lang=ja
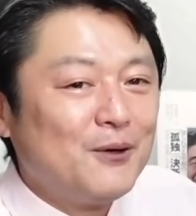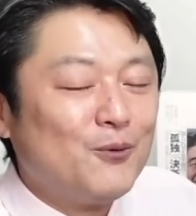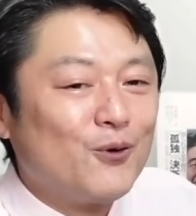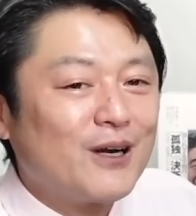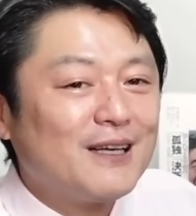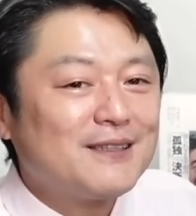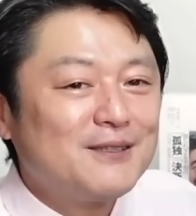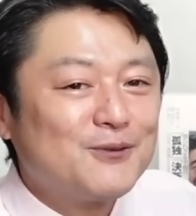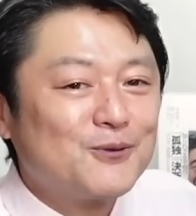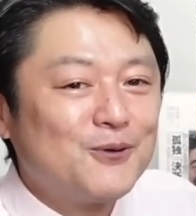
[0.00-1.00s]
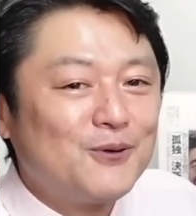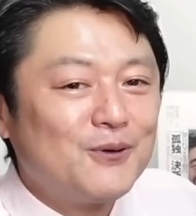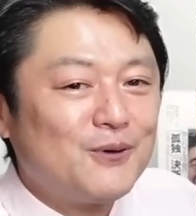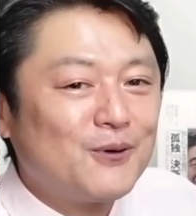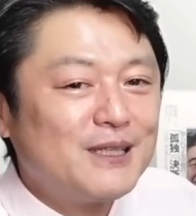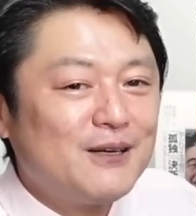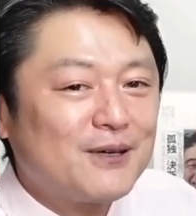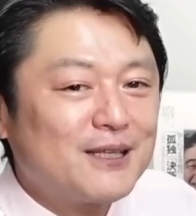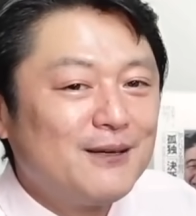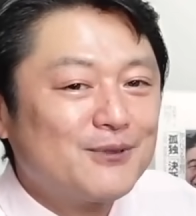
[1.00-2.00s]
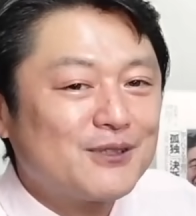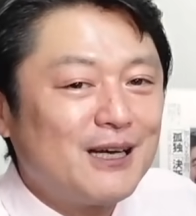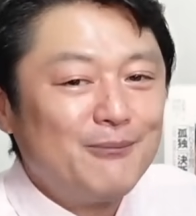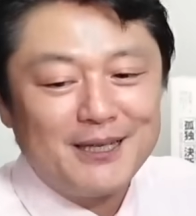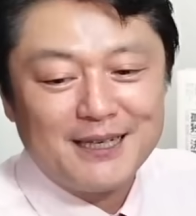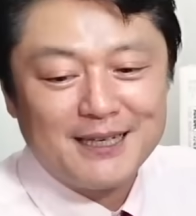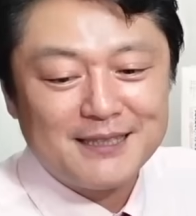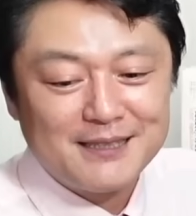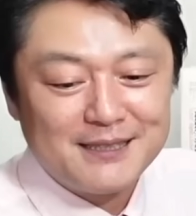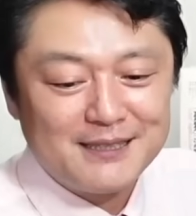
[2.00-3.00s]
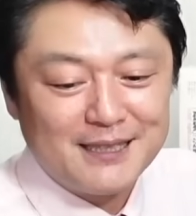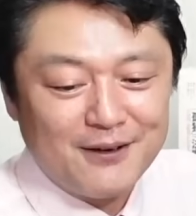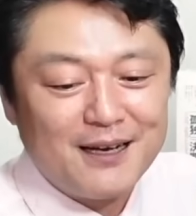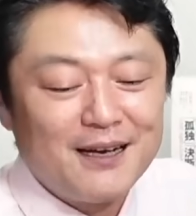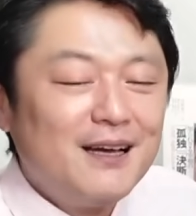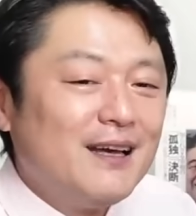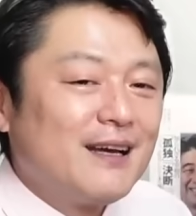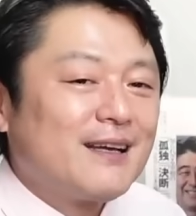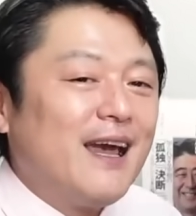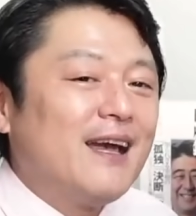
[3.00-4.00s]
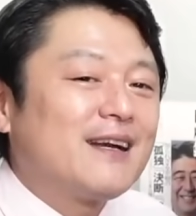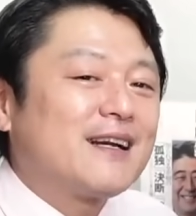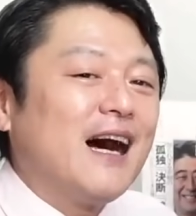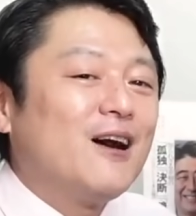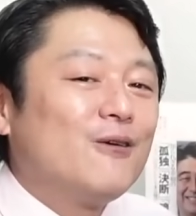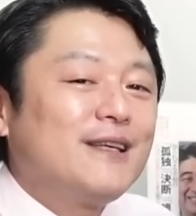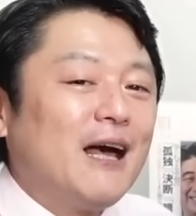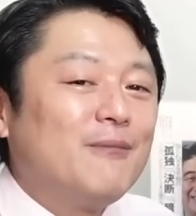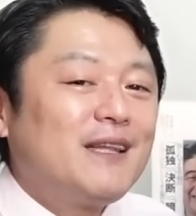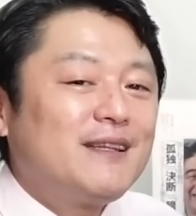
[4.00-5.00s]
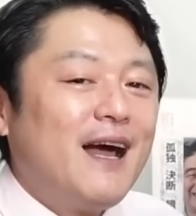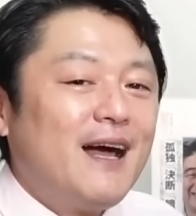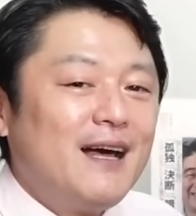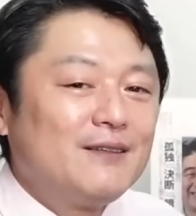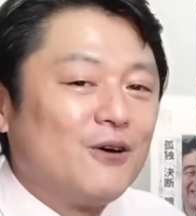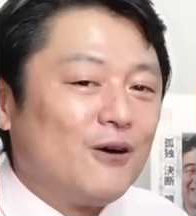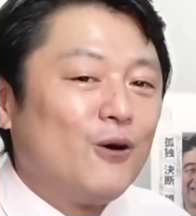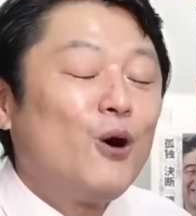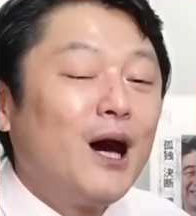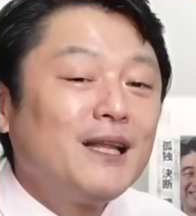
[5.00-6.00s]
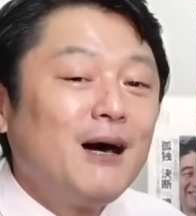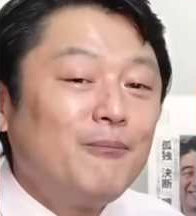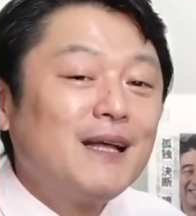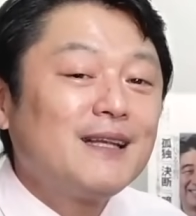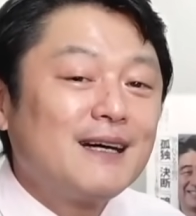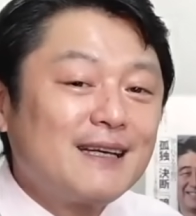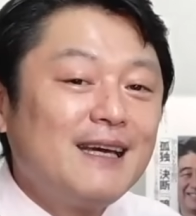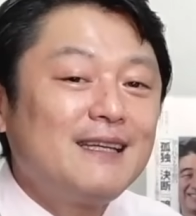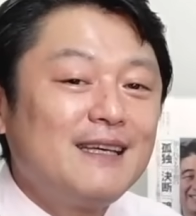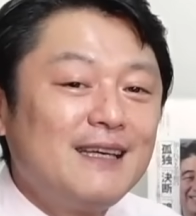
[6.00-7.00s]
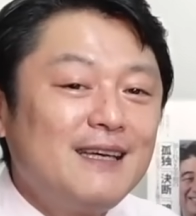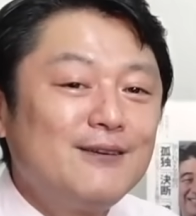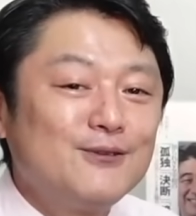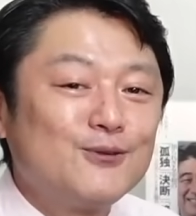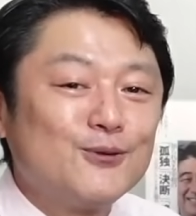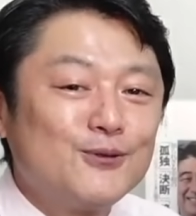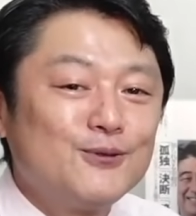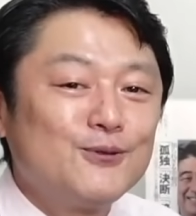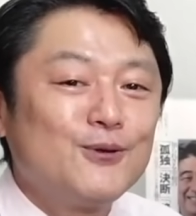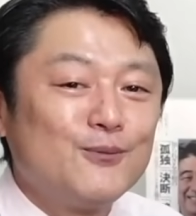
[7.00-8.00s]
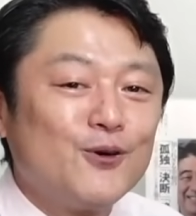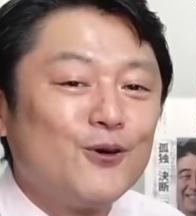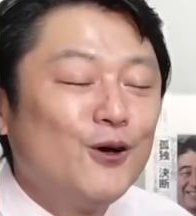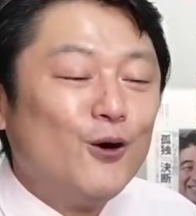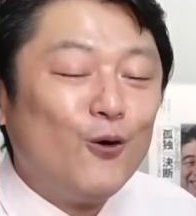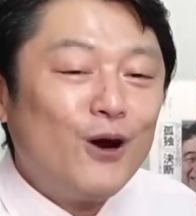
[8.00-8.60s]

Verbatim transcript: もう完全にこの沖縄タイムス安倍隆記者は喧嘩をやめてのお花畑にいるというよりもお